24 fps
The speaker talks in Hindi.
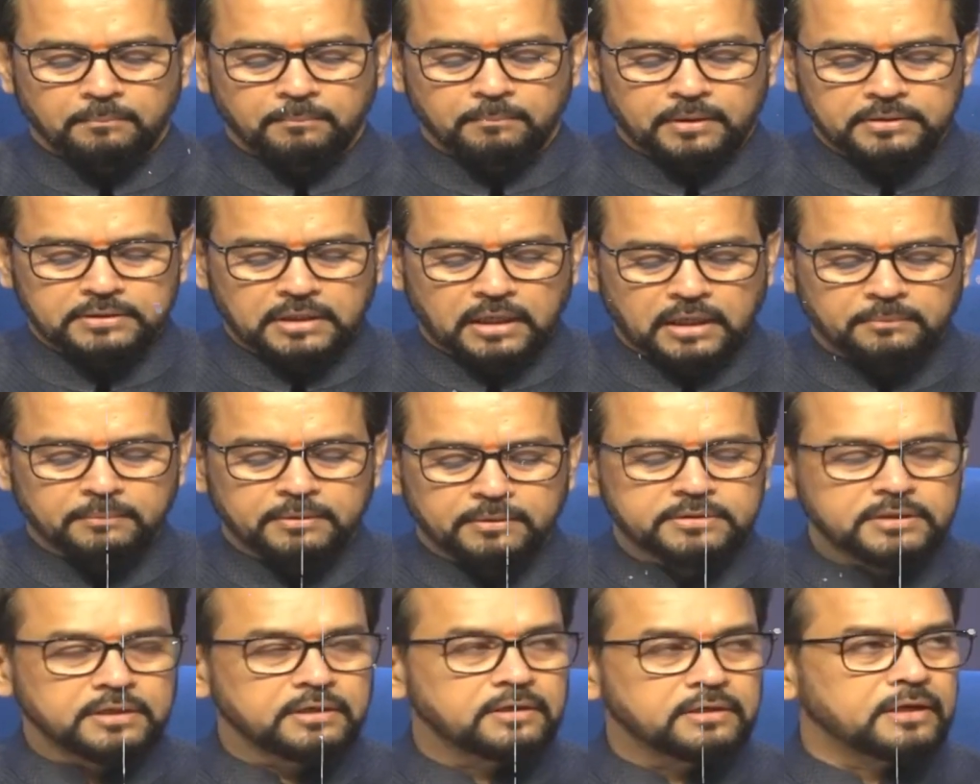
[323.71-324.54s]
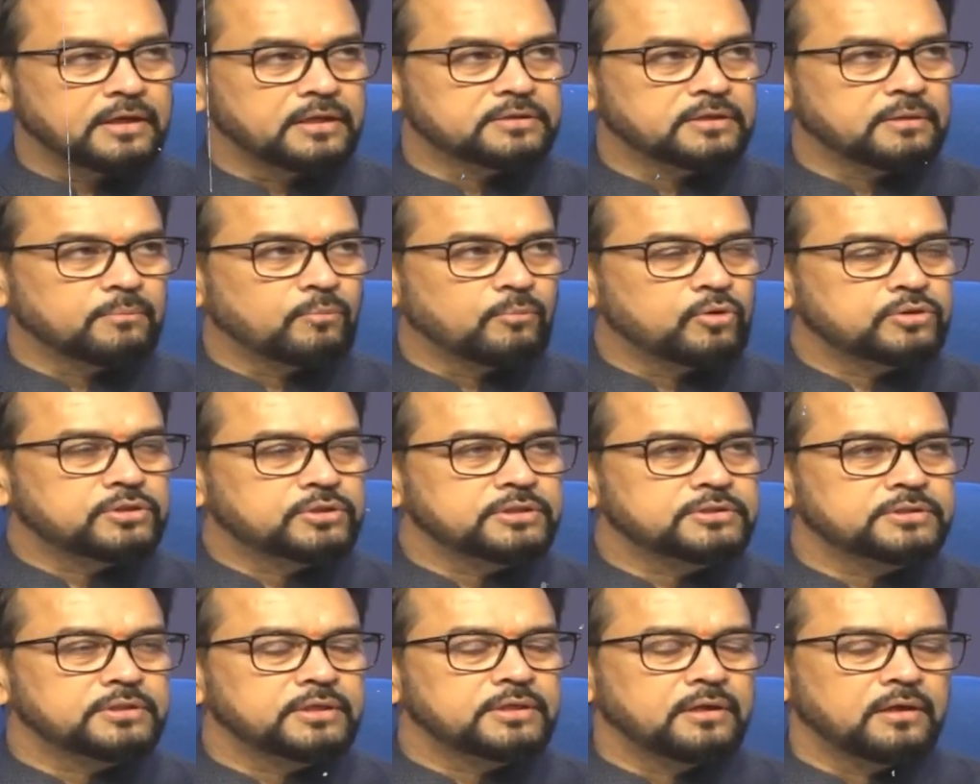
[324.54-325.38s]
प्रधानमंत्री नरेंद्र मोदी
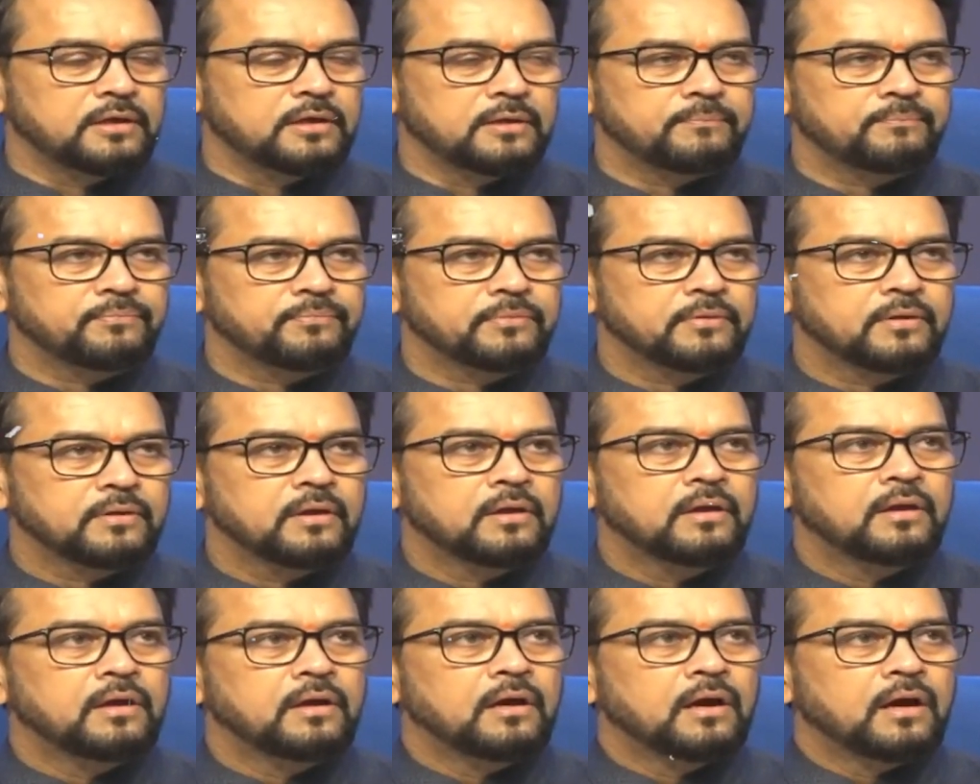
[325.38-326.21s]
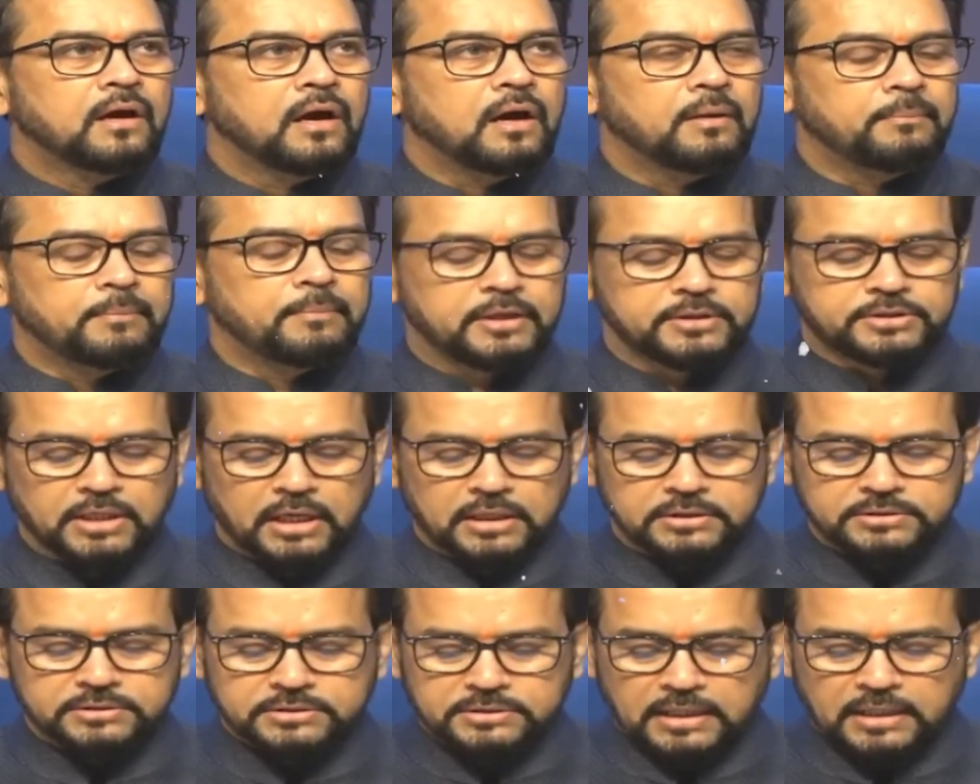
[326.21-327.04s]
जी ने
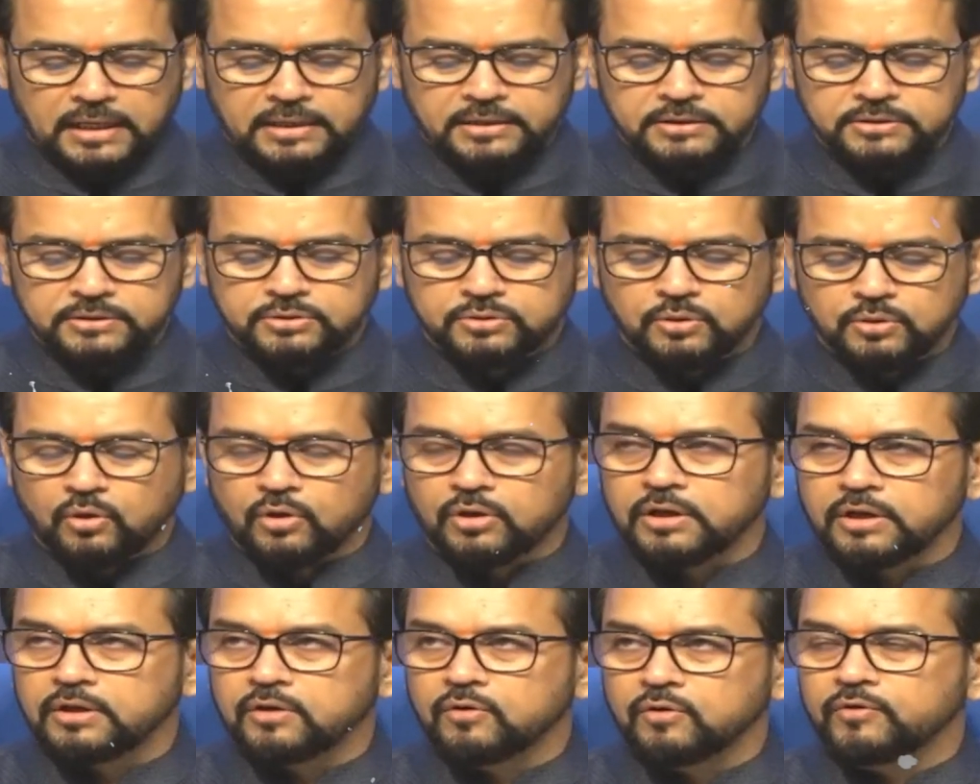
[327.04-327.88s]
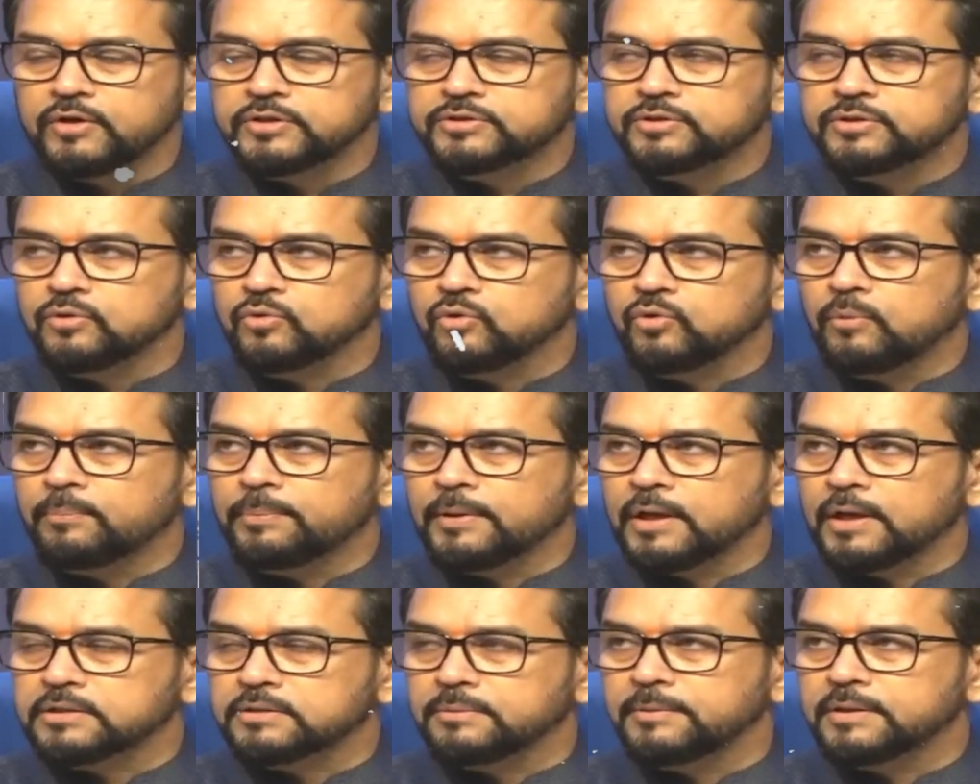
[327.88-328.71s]
हमेशा साइंस और इनोवेशन को
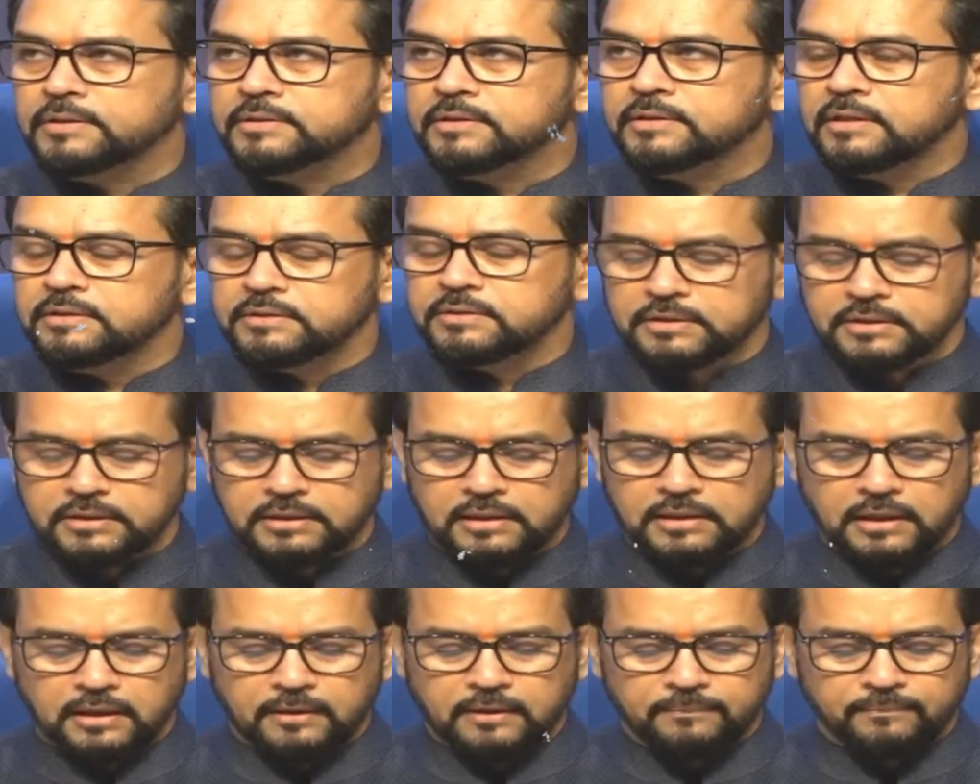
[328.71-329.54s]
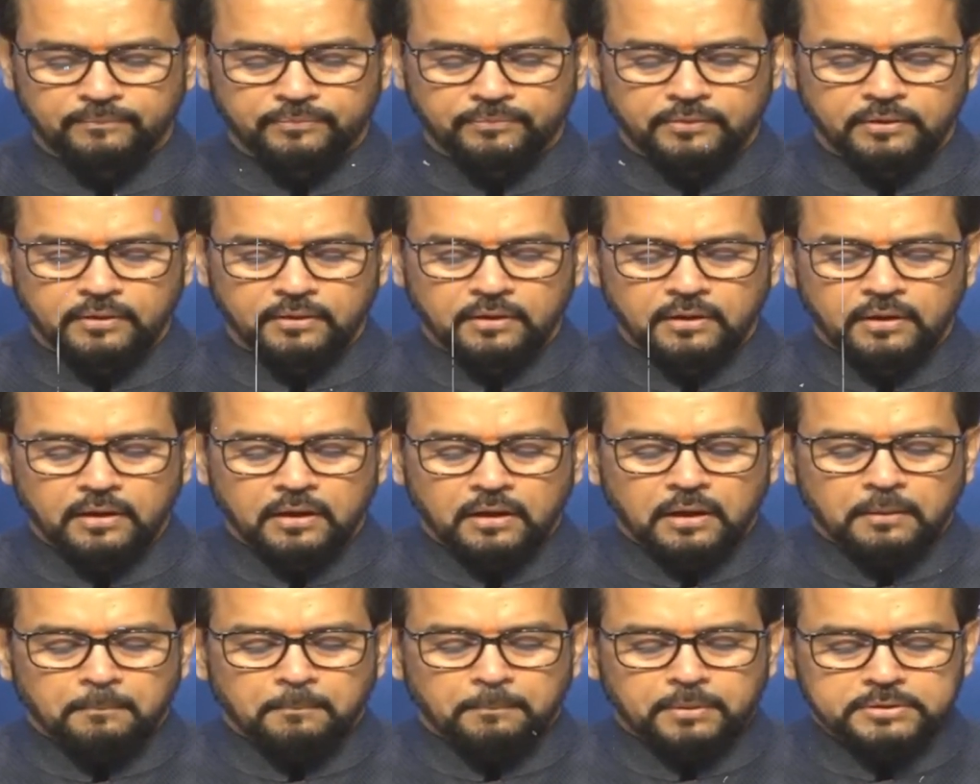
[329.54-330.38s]
प्राथमिकता दी है
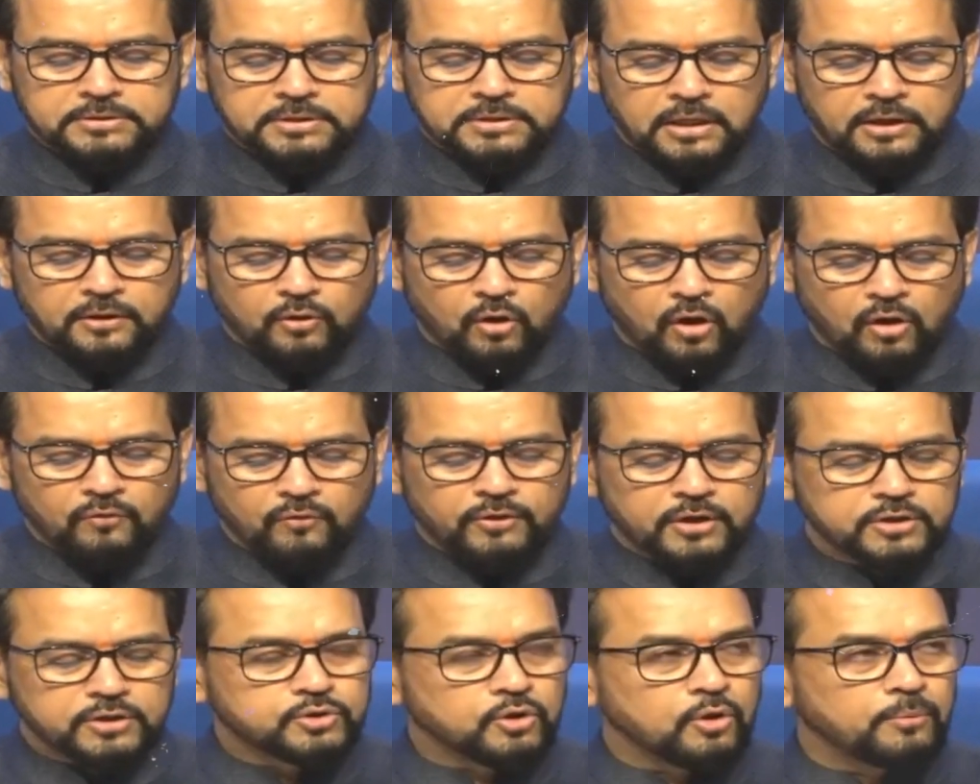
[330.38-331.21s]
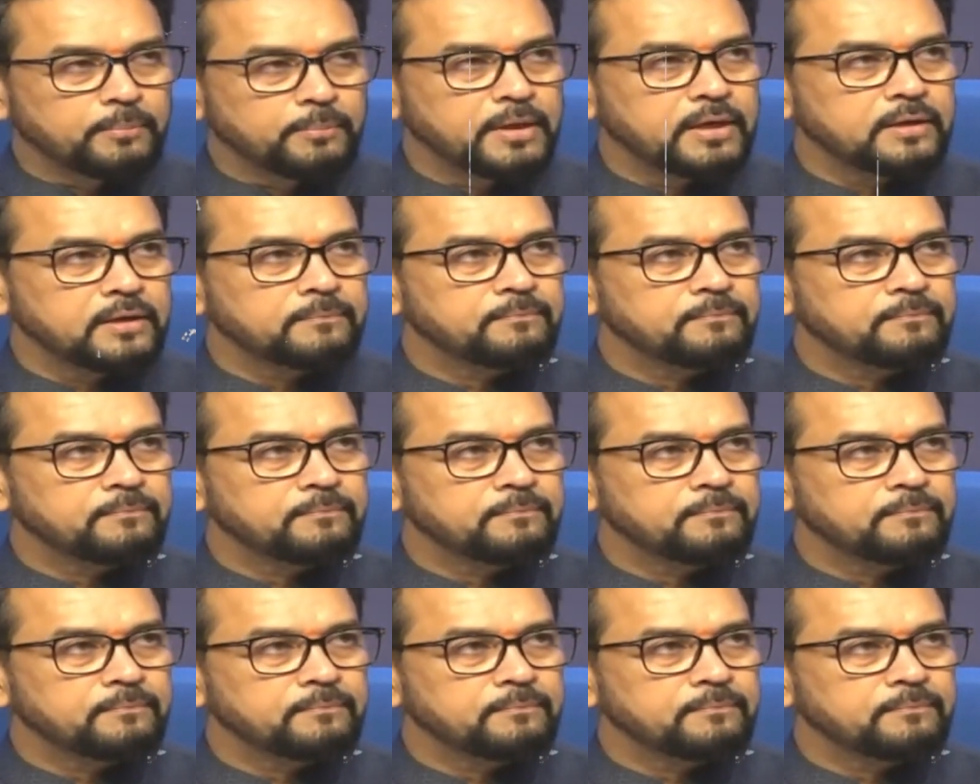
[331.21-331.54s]
पिछले नौ वर्षों में